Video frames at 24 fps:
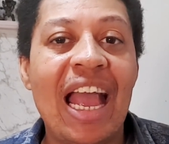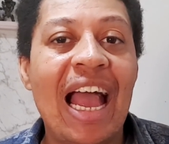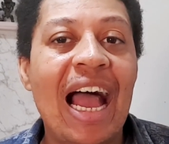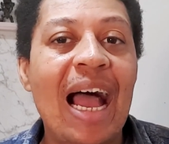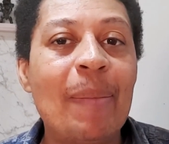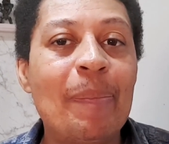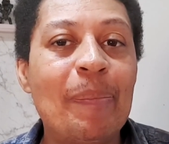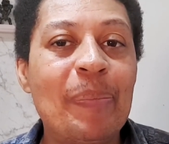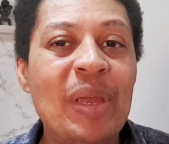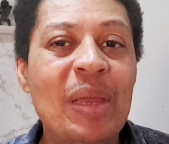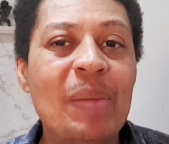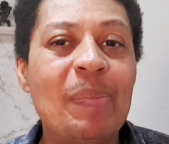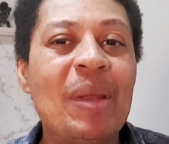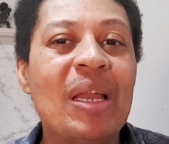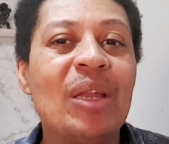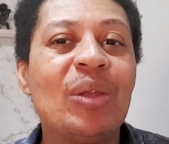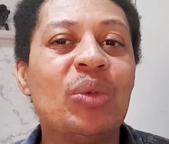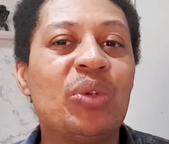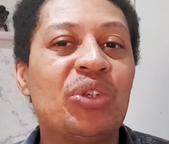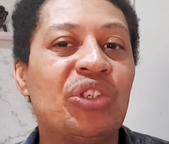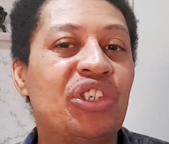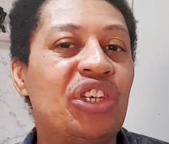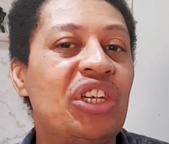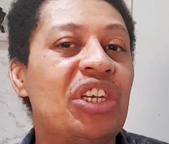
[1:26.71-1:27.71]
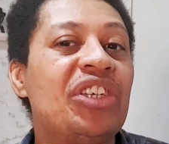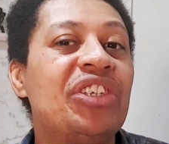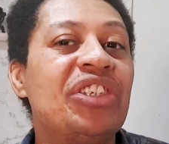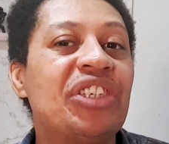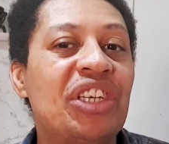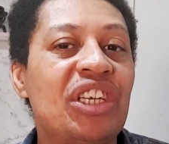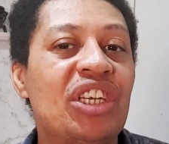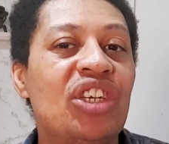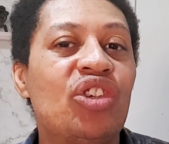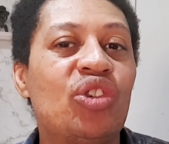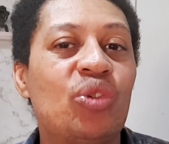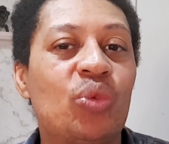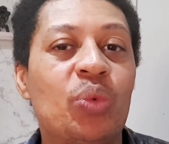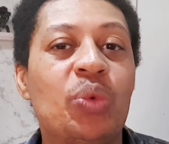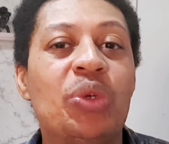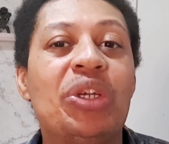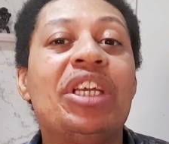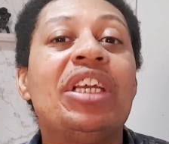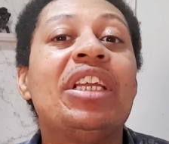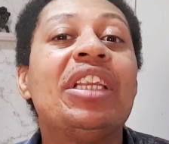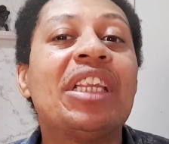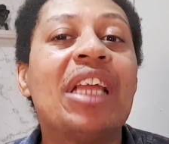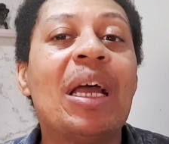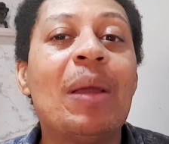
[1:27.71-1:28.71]
A Bíblia nos diz isso
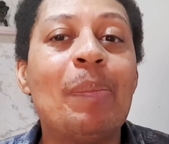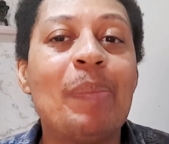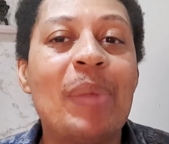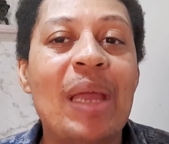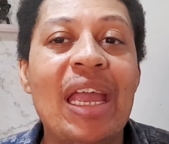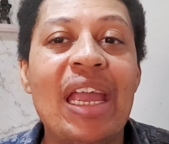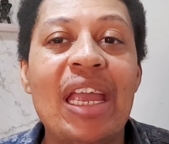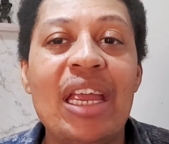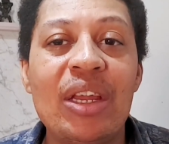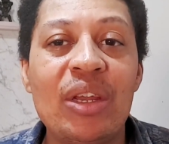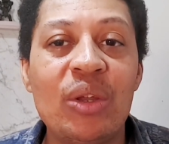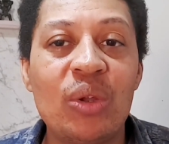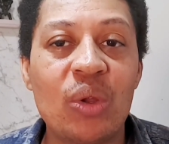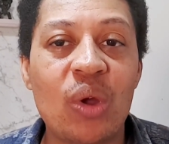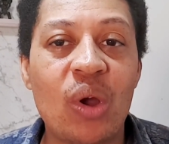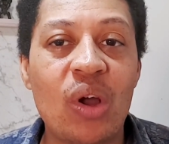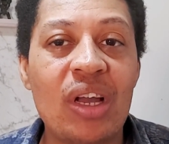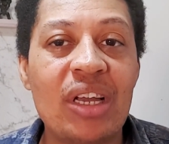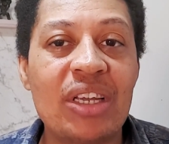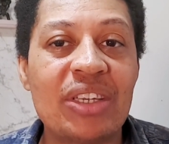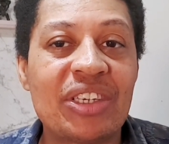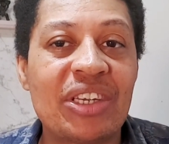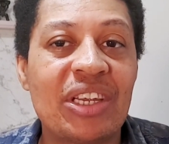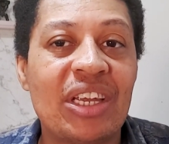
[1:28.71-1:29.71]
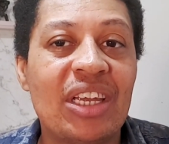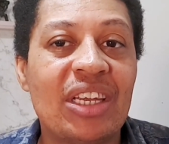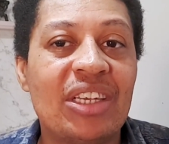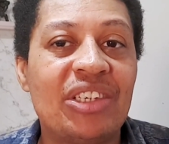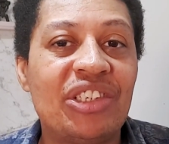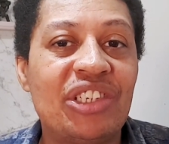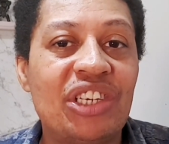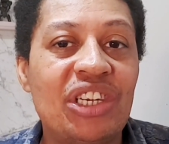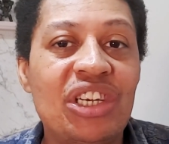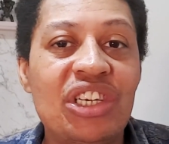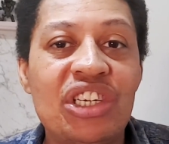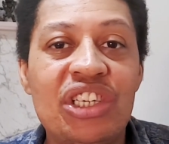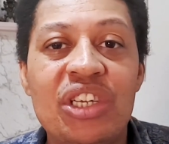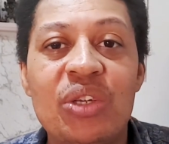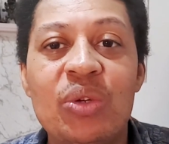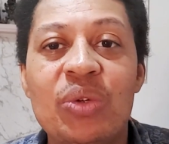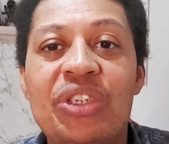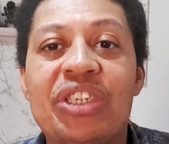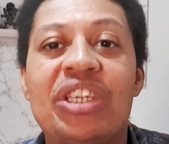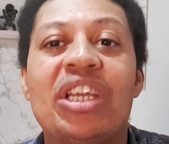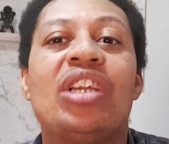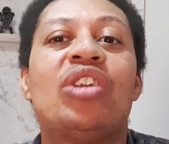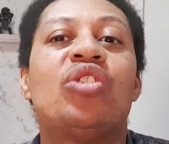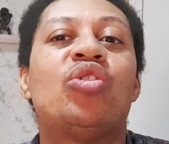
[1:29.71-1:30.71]
e também nós diz que os
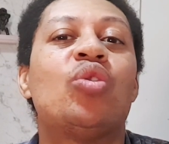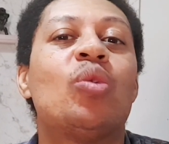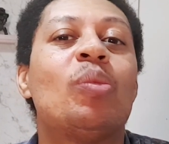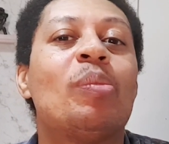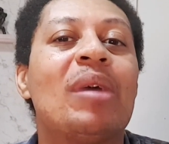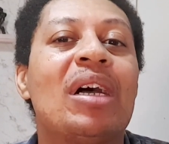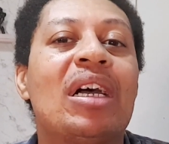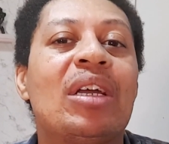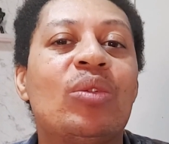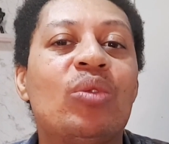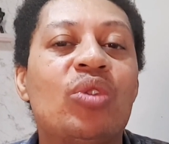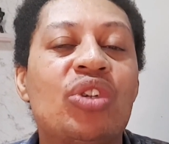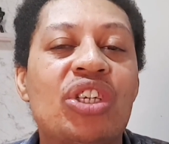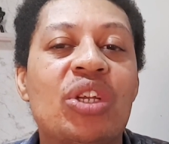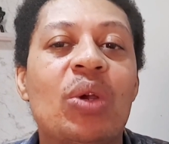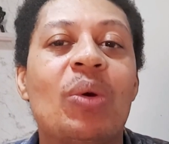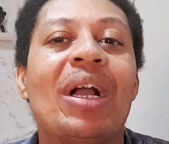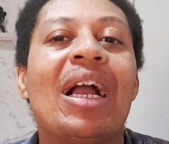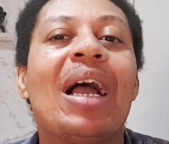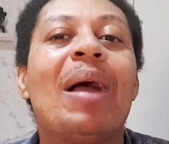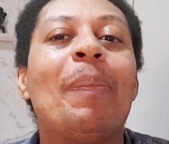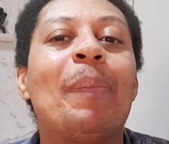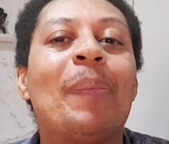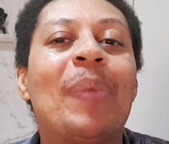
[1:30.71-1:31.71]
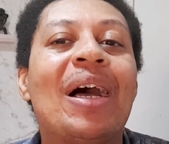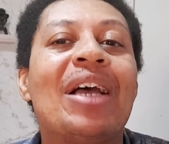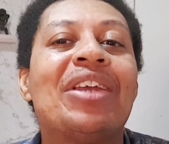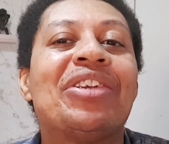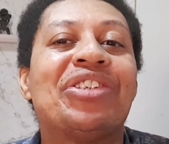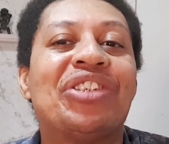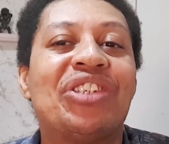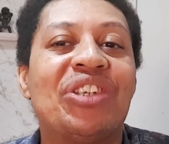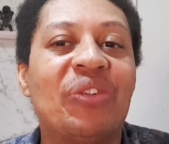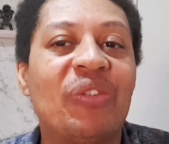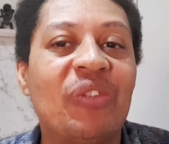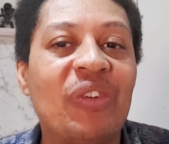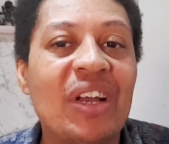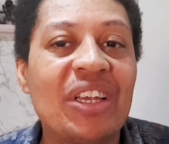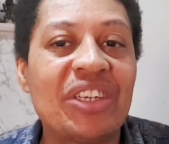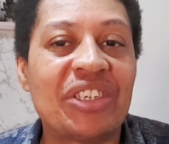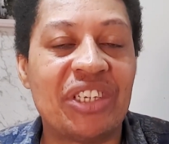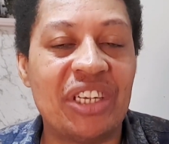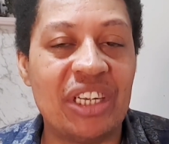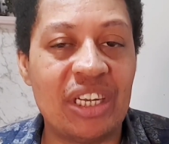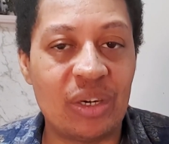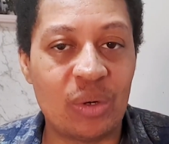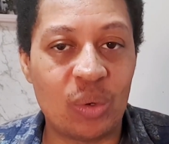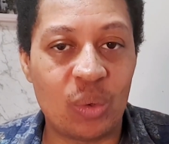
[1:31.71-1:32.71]
seres humanos são capazes de
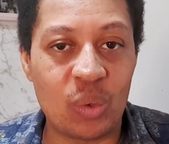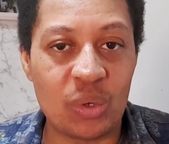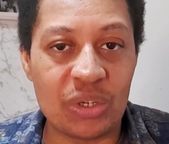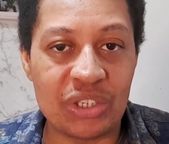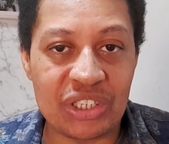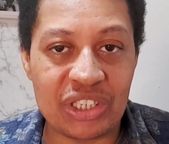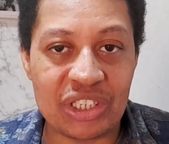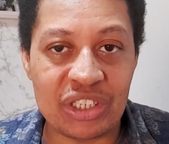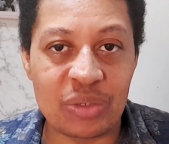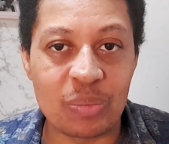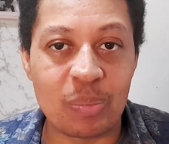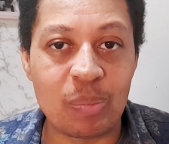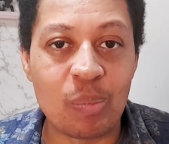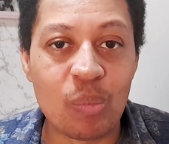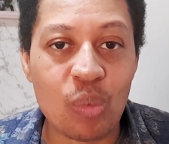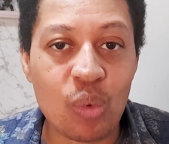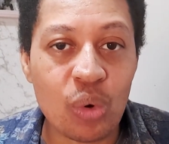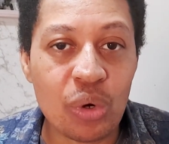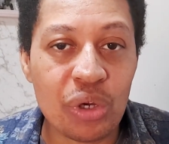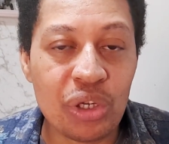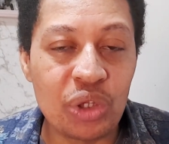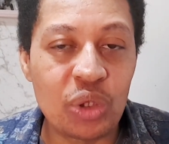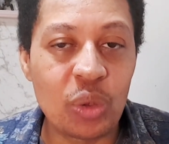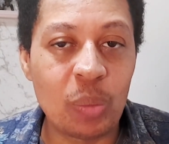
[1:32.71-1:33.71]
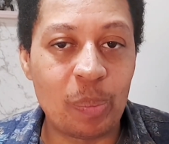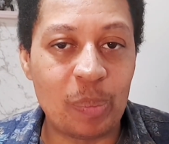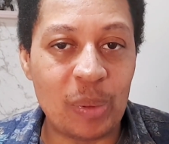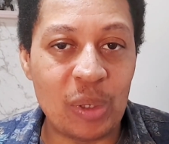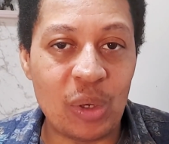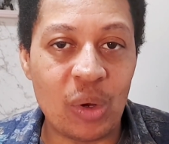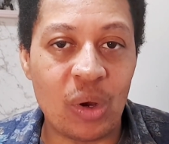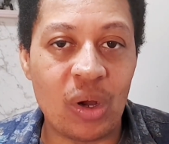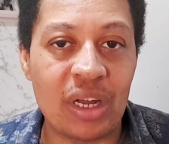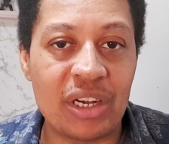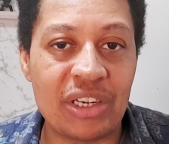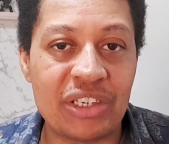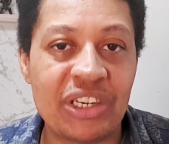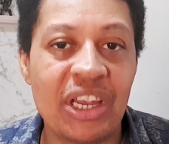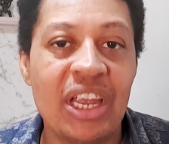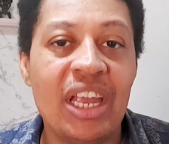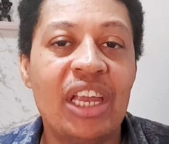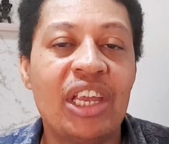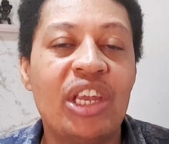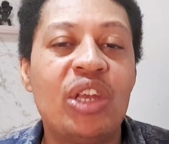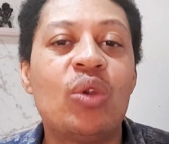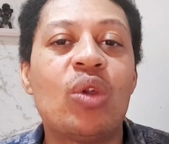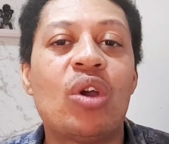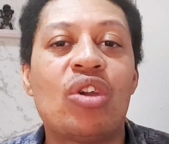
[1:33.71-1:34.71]
fazer coisas muito piores
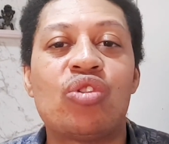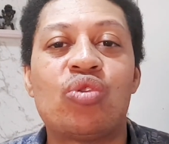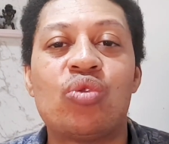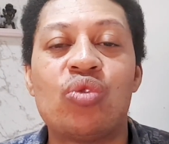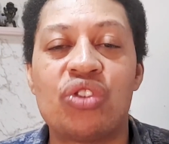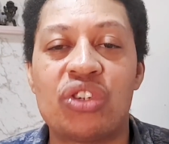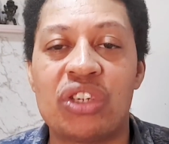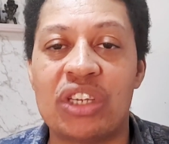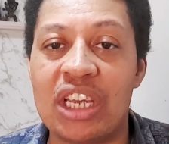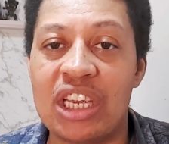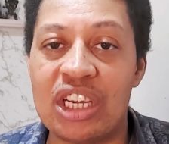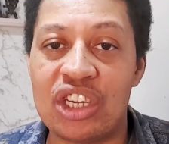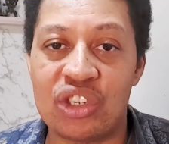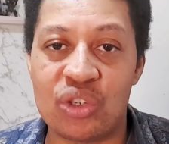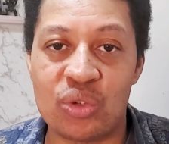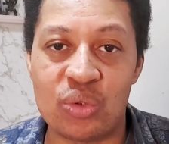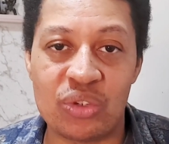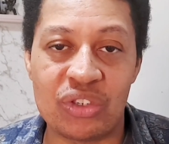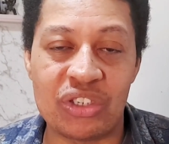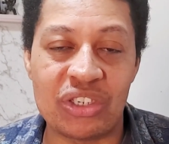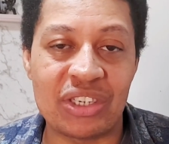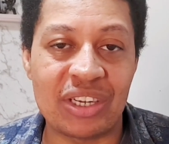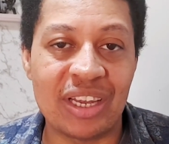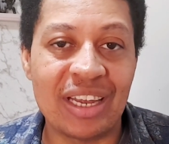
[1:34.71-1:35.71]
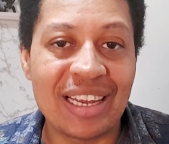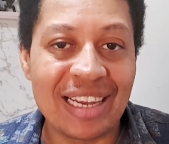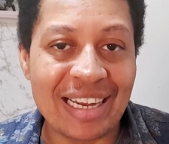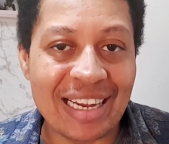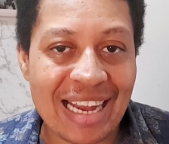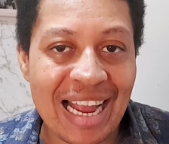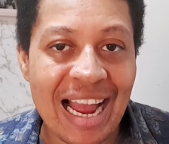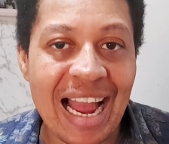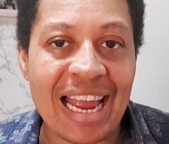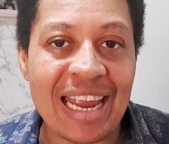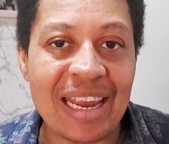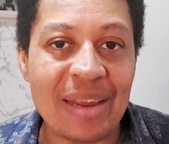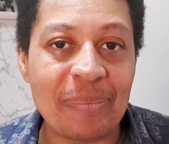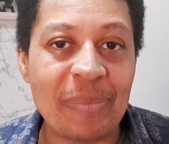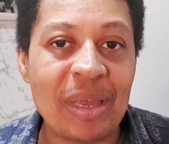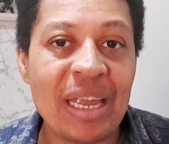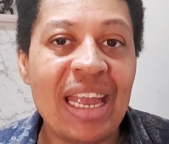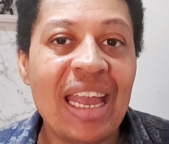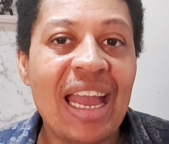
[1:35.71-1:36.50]
que nossos queixos caem.